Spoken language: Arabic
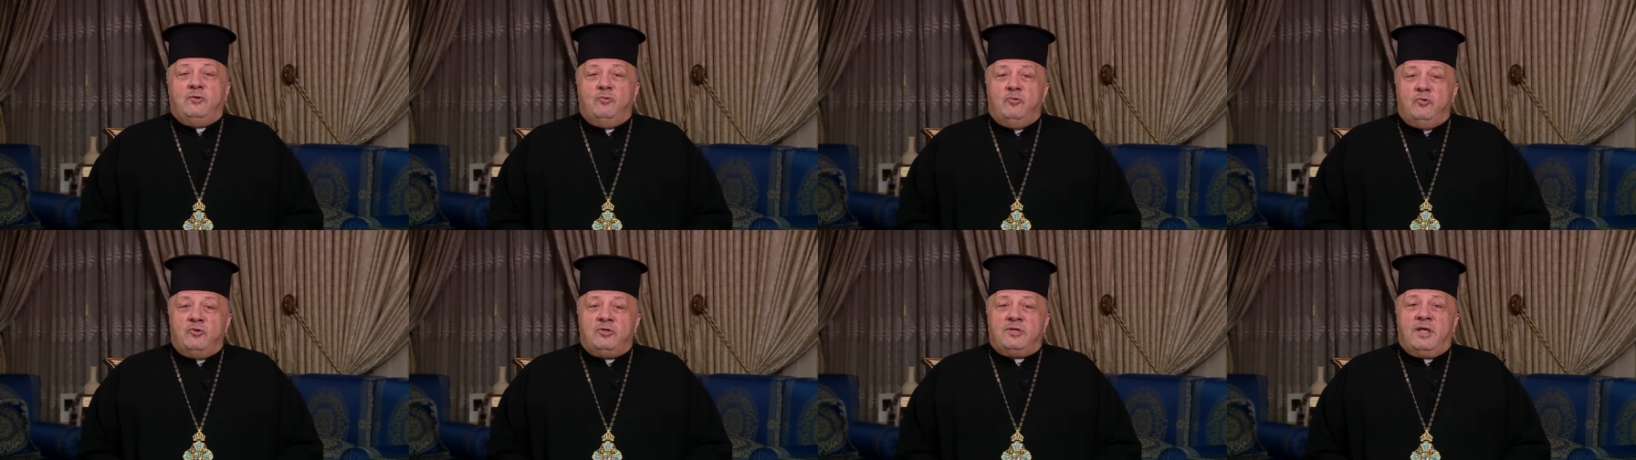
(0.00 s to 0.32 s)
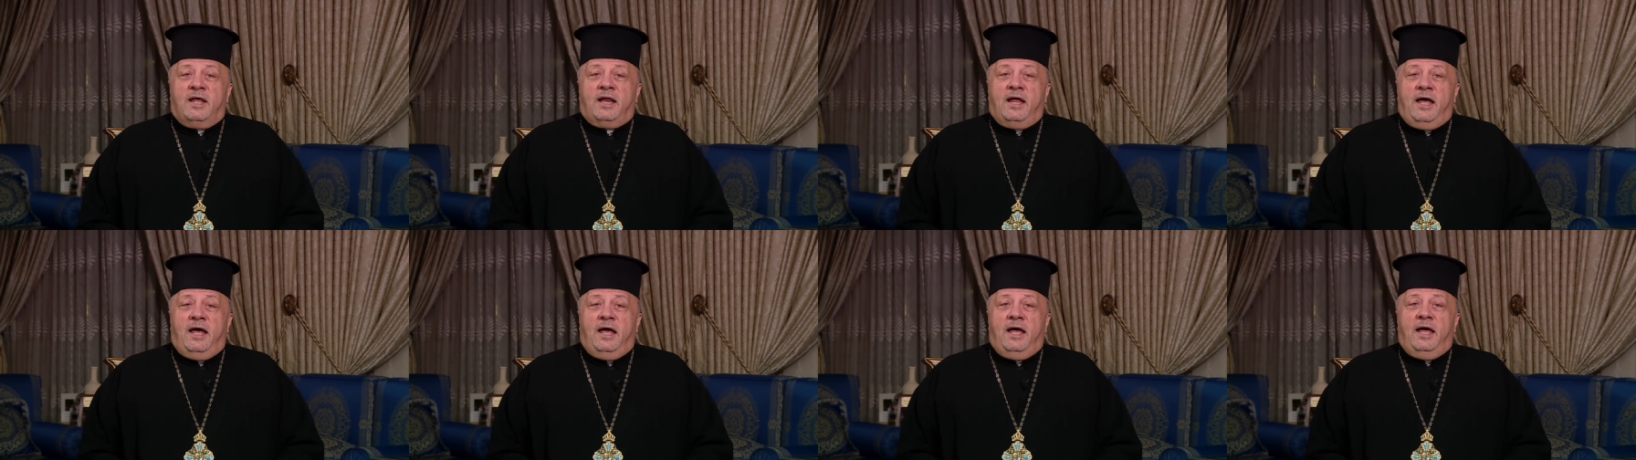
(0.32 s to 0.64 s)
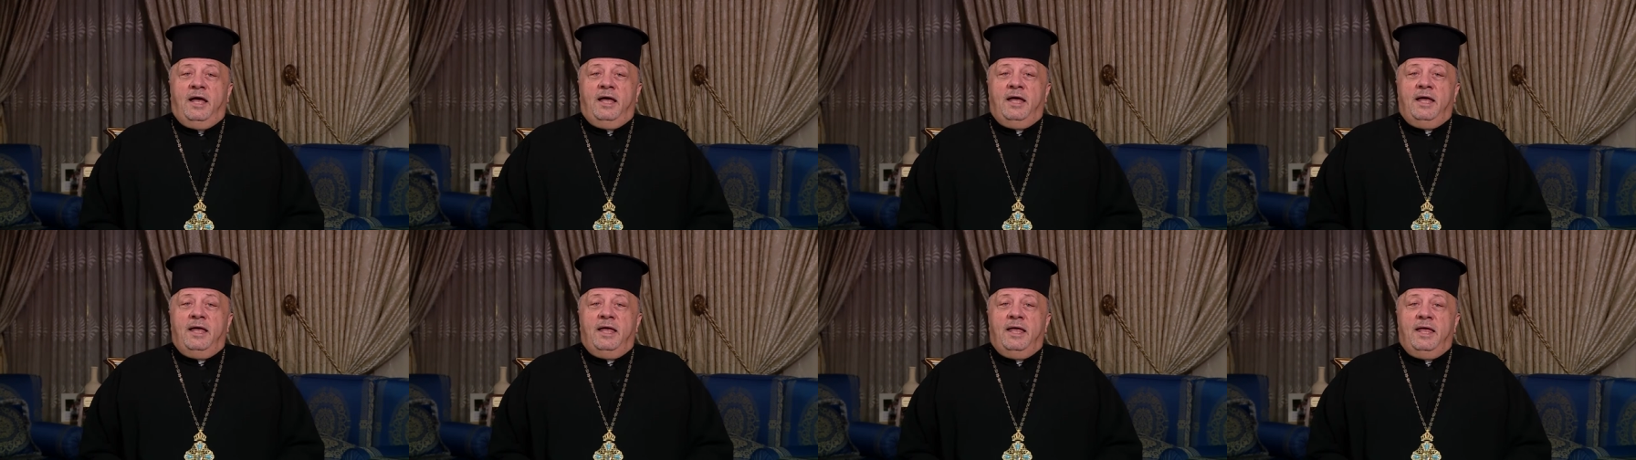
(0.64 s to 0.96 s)

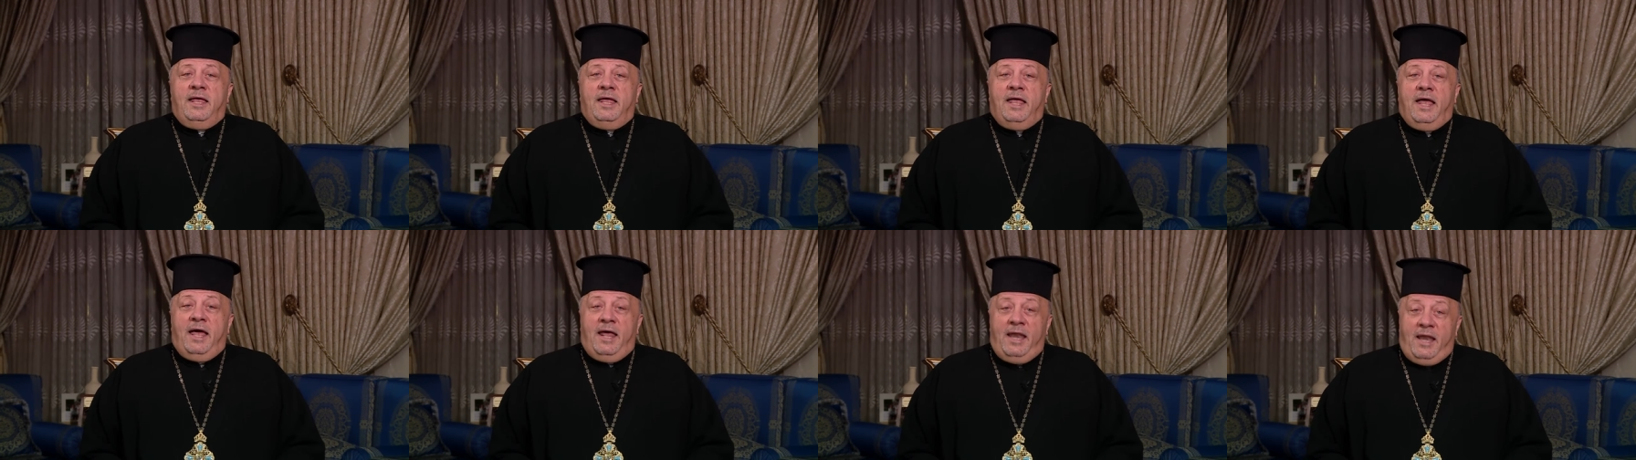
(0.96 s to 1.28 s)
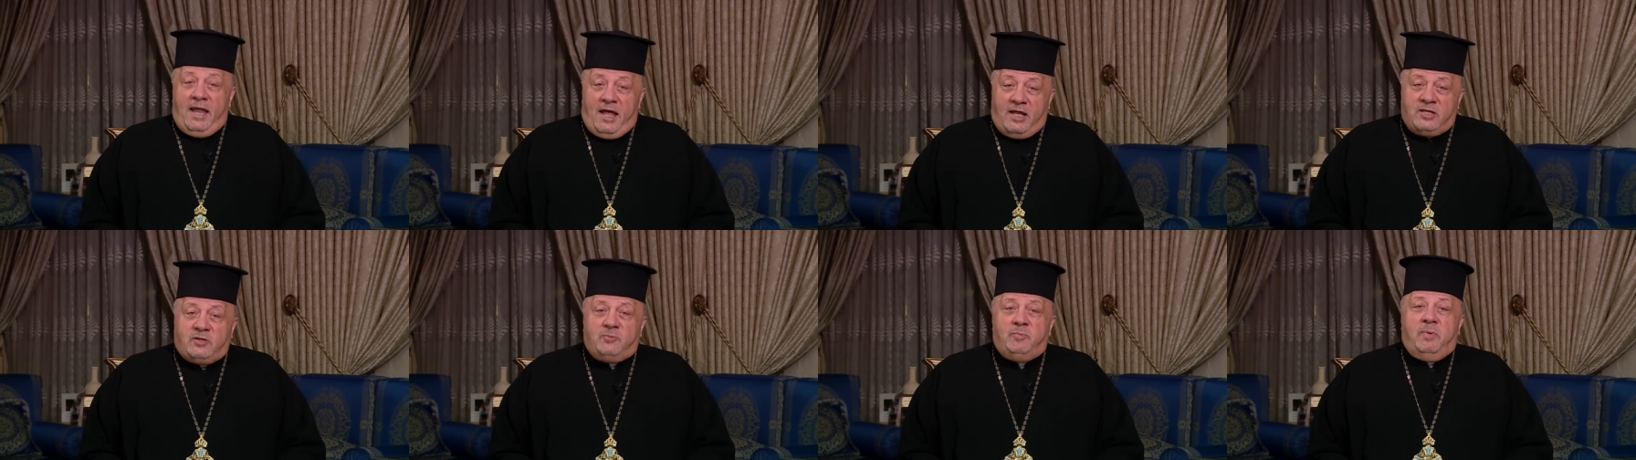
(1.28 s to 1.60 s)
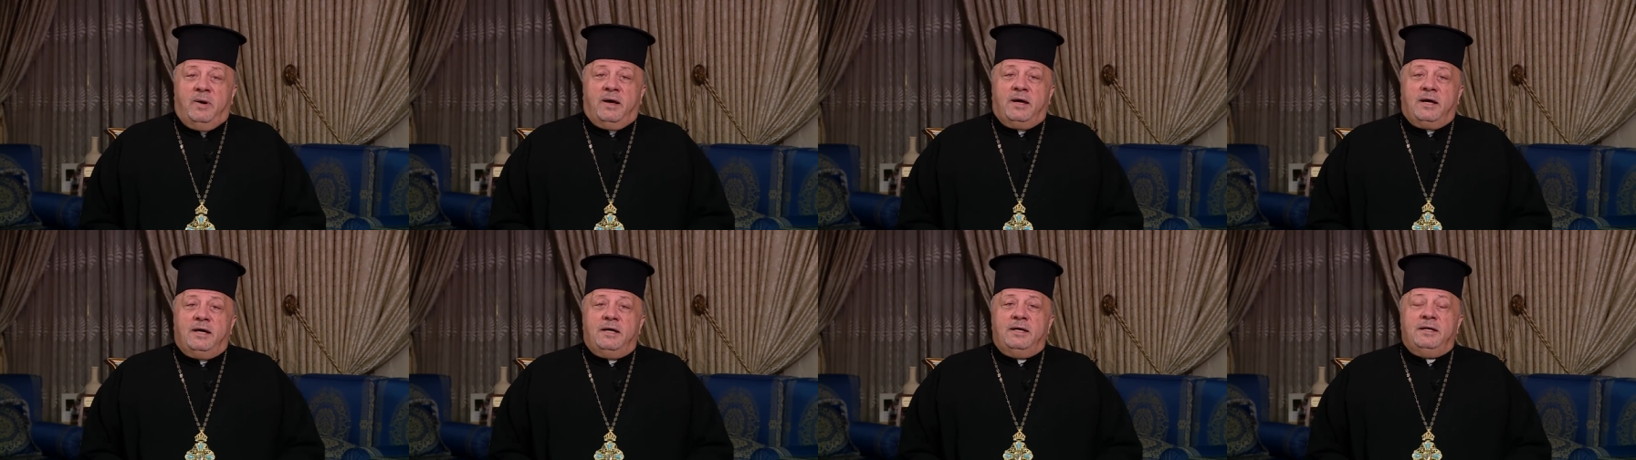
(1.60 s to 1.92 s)
الوزراء
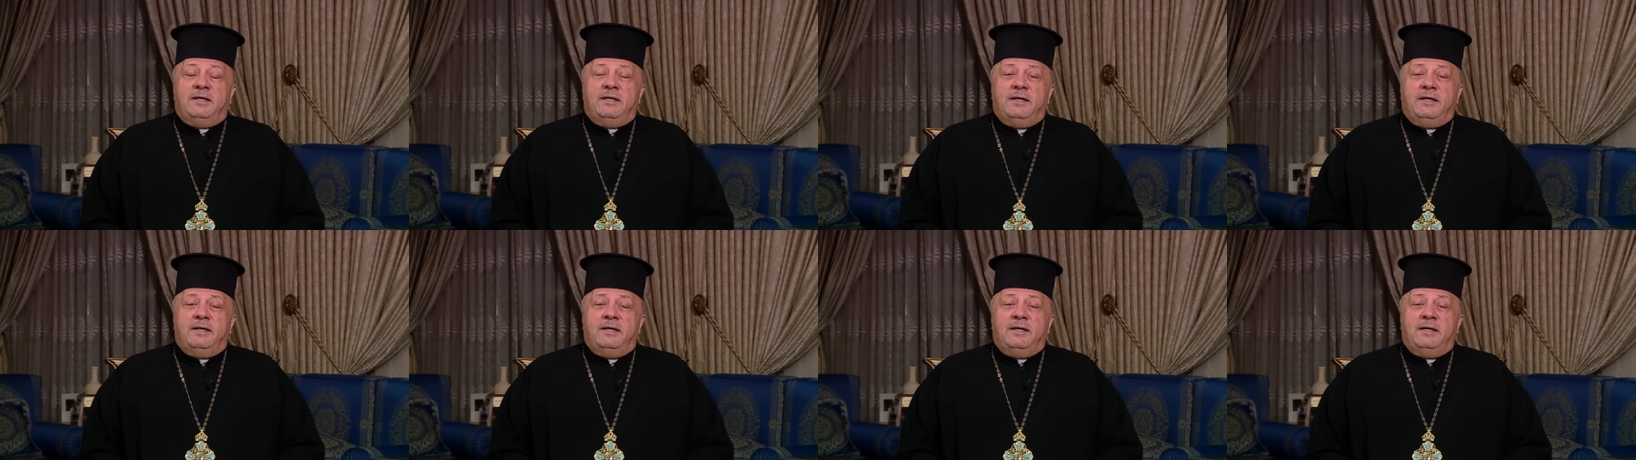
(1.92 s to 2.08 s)
الاسبق